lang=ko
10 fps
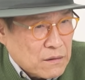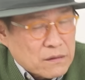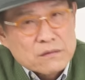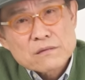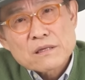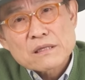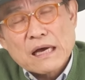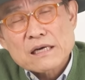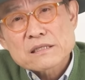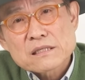그런데
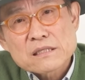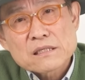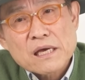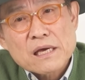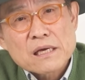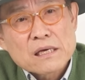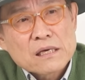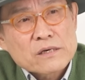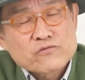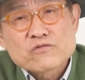당시에
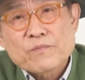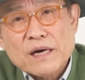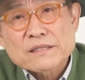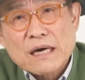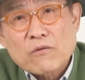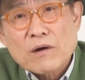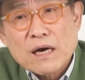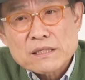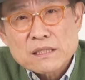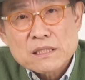
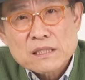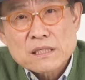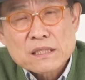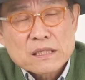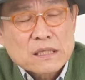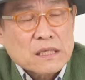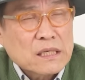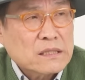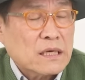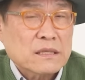국방장관이
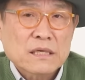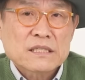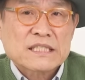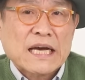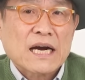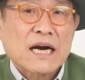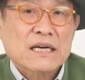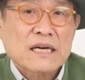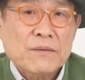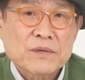일단
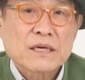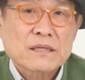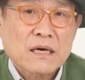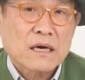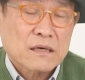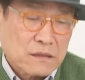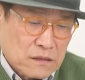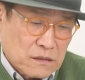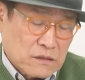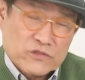재가를 한번 했다가
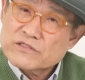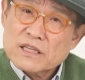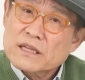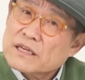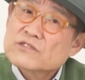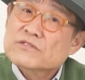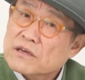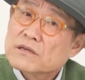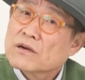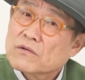그 수사단의
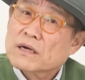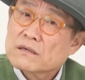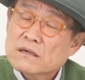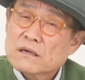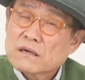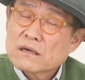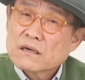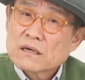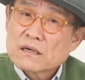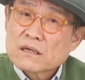수사 결과를
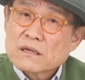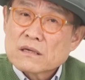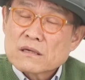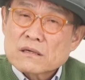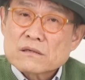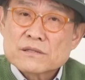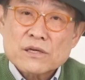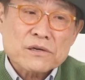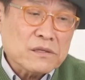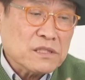그
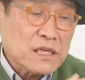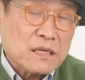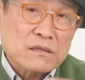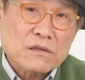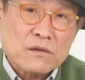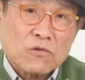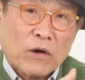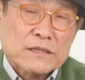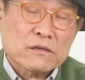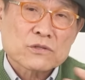석연치 않은
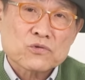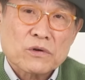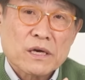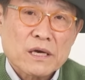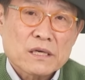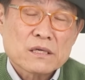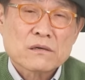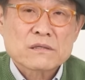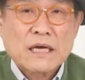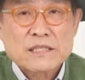과정 속에
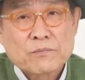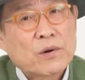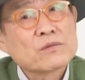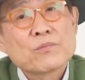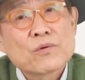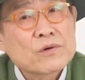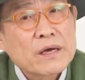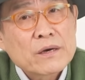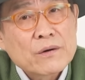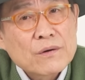이걸 다시 번복을
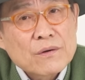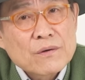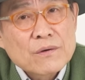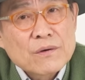해요.